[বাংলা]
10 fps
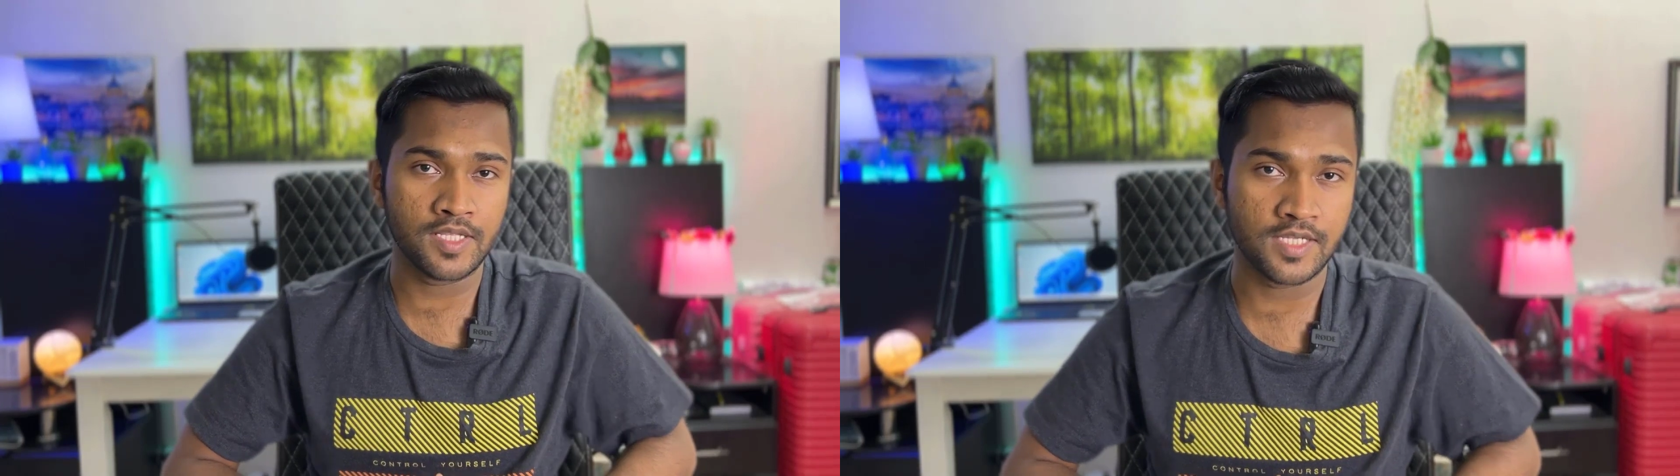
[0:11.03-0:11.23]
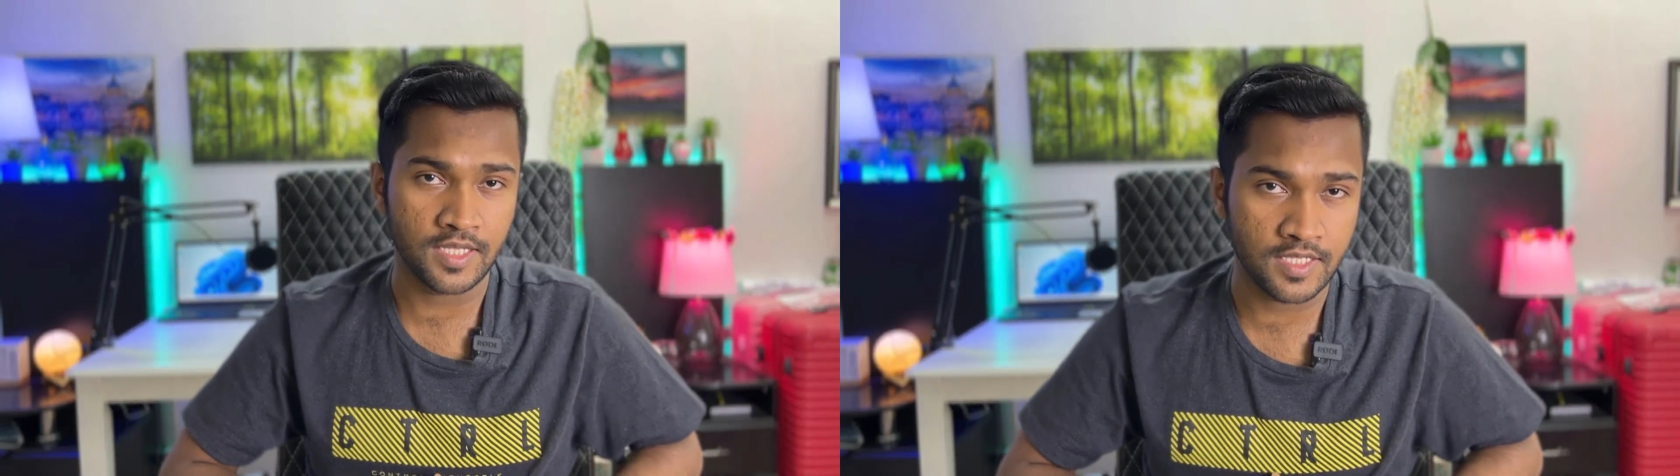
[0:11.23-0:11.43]

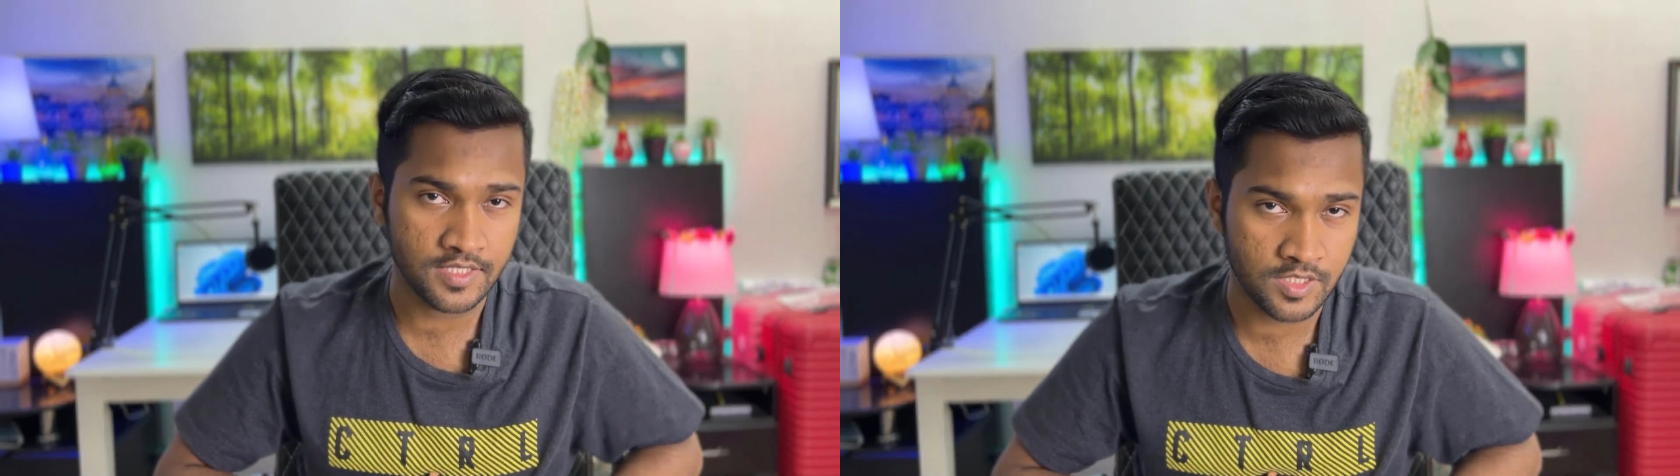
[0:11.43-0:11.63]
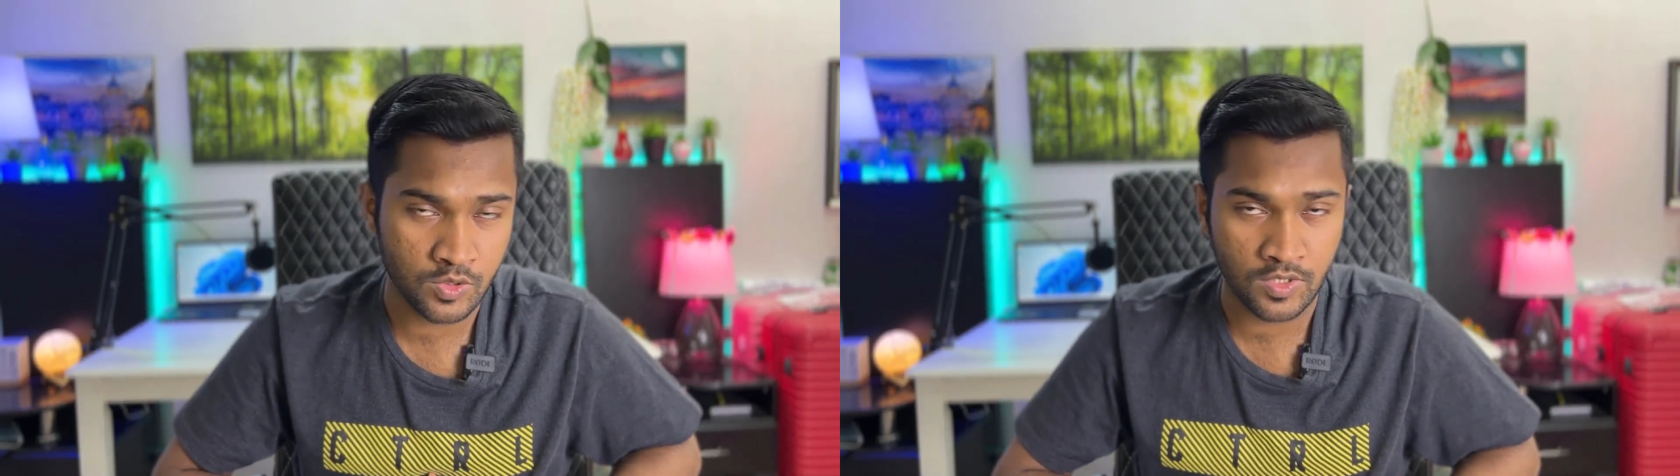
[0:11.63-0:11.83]
জানেন
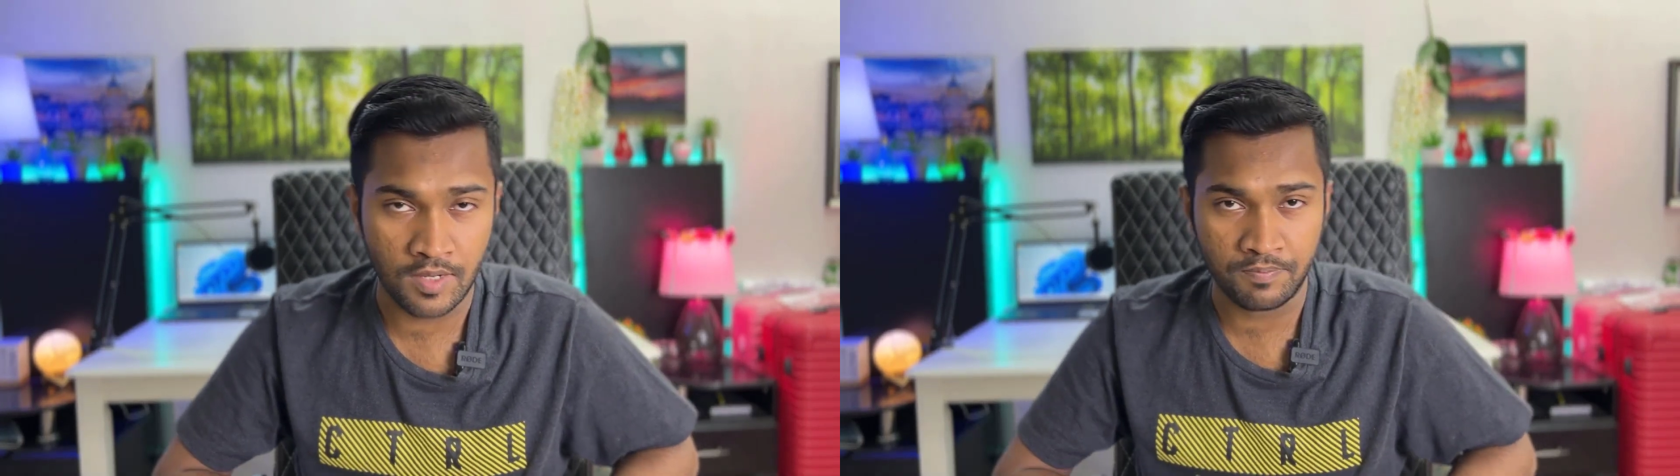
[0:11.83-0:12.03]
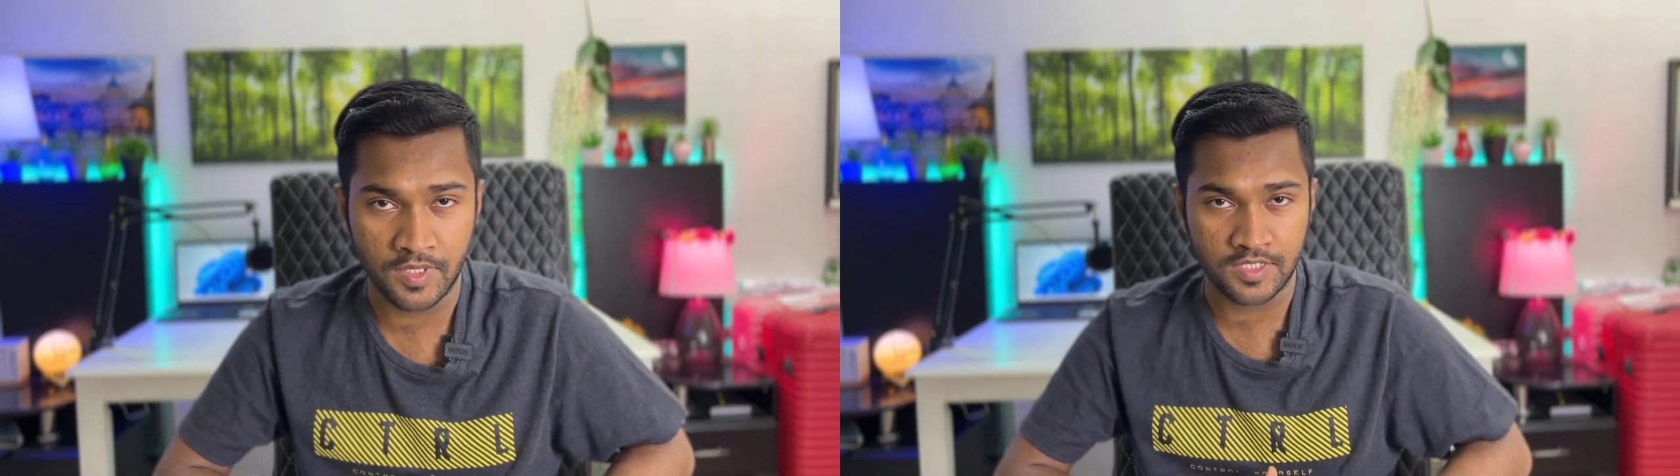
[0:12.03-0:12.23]
যে যদি
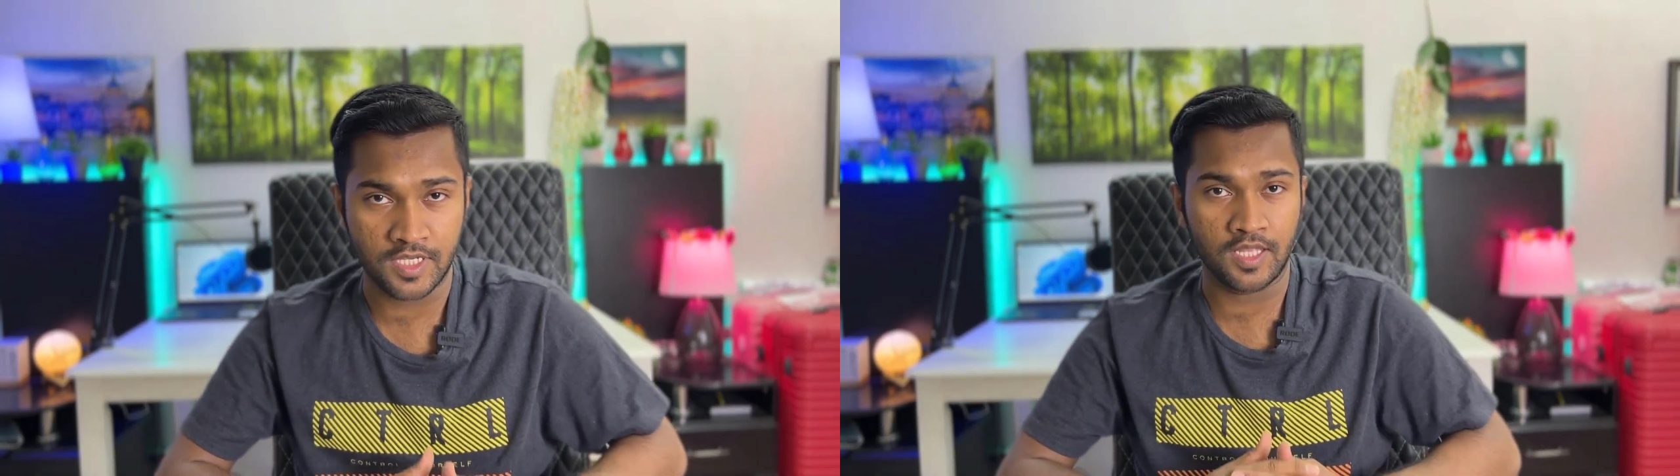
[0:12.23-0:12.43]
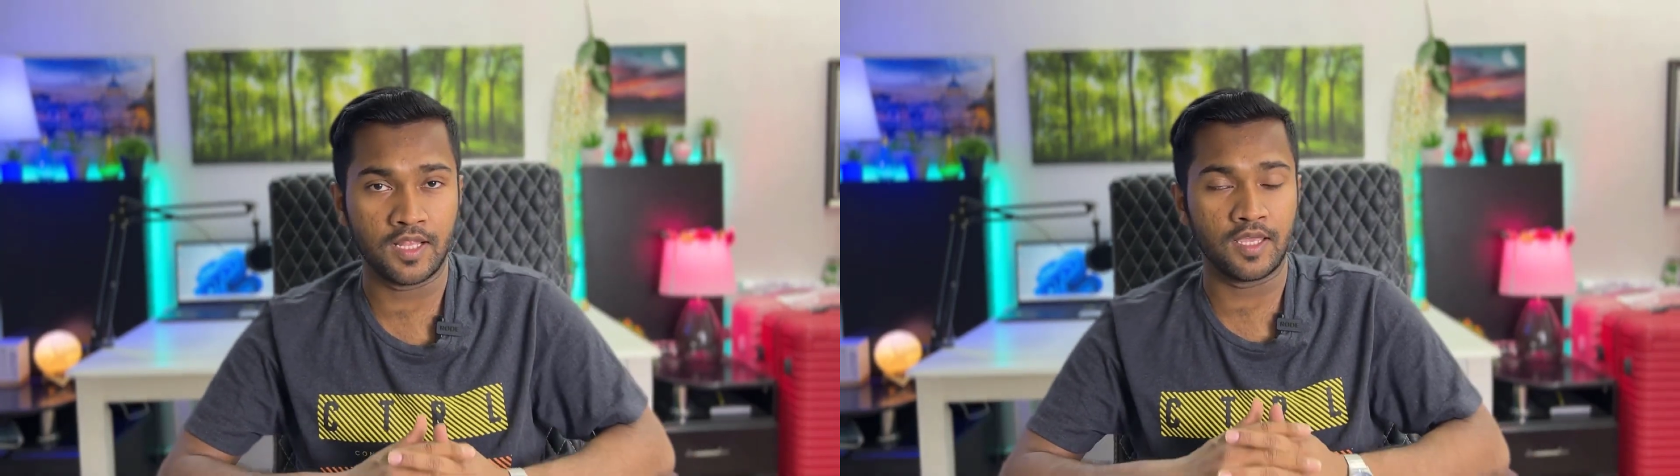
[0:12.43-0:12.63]
আপনার
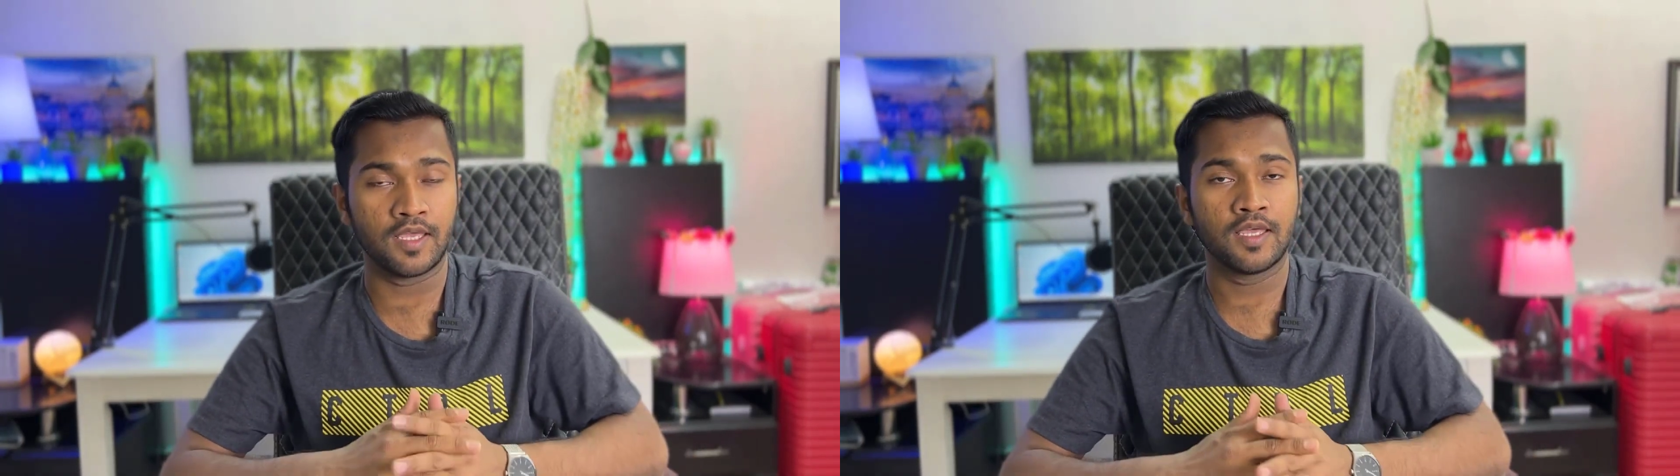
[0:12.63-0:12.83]
চ্যানেলে